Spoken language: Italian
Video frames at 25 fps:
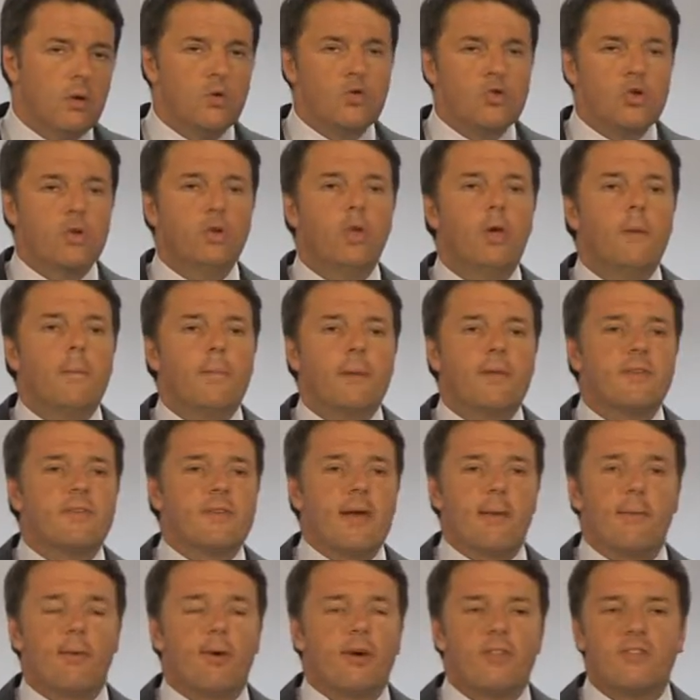Cioè noi
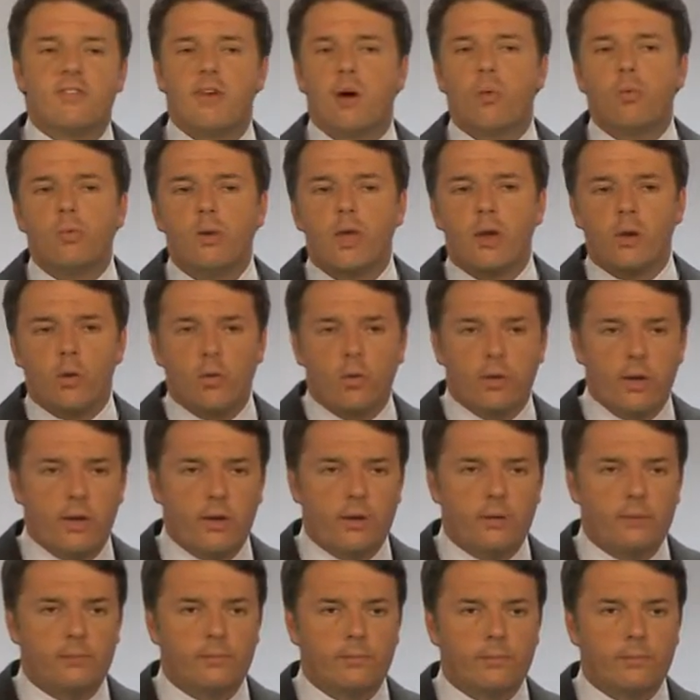pensiamo che sia un errore